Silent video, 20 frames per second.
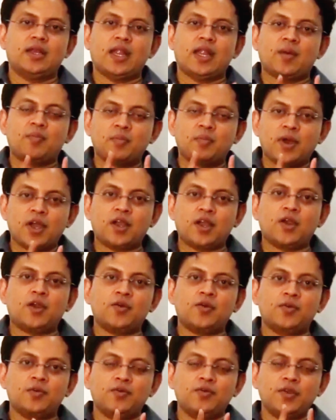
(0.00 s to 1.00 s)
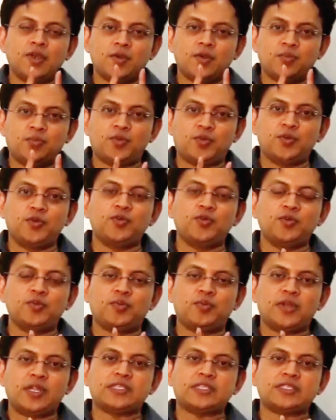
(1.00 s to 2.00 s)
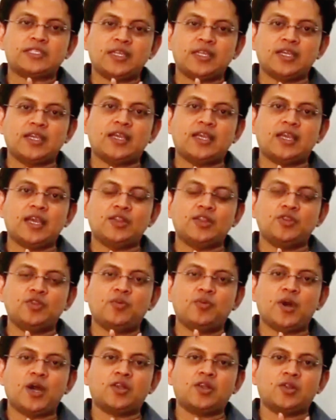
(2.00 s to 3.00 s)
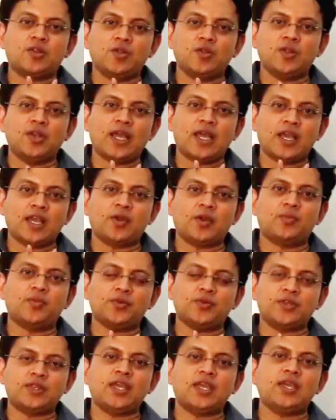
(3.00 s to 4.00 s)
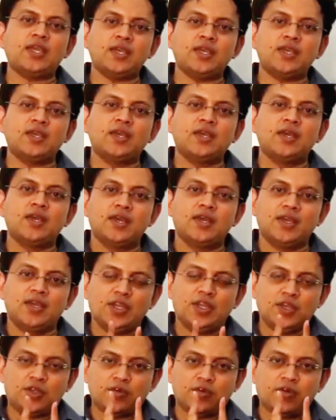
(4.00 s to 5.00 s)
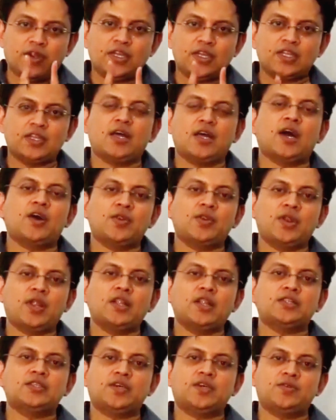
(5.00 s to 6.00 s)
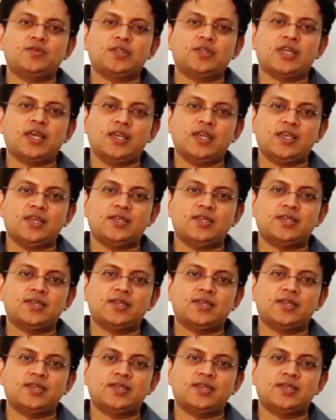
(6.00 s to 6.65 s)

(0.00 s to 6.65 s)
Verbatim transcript: నమ్మకం ఎప్పుడూ ప్రశ్నకి అందుబాటులో లేకపోతే ఇటువంటి దారుణాలు జరుగుతాయి